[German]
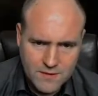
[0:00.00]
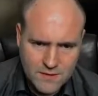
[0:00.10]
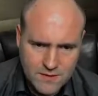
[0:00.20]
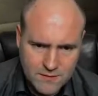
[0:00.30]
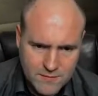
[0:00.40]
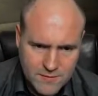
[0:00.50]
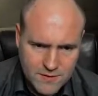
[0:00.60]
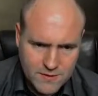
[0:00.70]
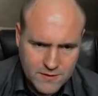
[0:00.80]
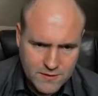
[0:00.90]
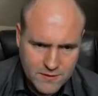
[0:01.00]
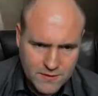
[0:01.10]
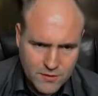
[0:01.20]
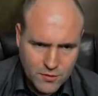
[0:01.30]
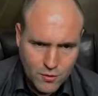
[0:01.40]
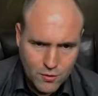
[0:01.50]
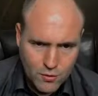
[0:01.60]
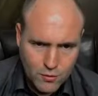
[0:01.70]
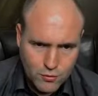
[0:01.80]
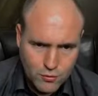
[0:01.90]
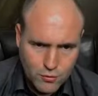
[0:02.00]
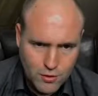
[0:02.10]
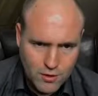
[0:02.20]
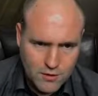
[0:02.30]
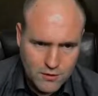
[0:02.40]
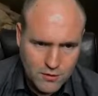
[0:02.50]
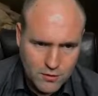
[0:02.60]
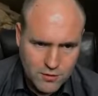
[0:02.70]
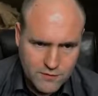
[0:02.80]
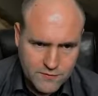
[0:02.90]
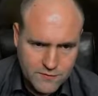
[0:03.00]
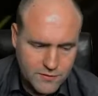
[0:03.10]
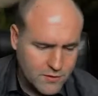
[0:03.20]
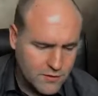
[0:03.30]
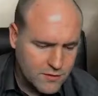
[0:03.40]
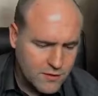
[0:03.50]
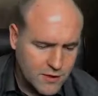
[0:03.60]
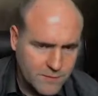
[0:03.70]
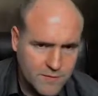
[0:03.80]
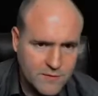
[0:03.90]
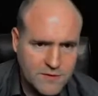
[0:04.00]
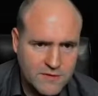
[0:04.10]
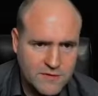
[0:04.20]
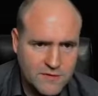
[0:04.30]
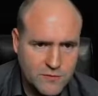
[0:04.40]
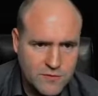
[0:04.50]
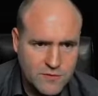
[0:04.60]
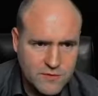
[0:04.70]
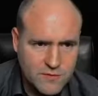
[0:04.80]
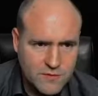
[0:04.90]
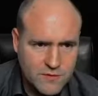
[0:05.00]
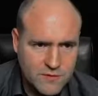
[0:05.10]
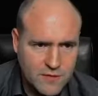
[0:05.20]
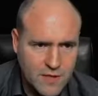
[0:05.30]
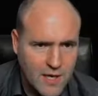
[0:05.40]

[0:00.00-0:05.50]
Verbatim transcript: Ähm, ja, äh, läuft. Äh, ich habe äh, was Süßes gefunden.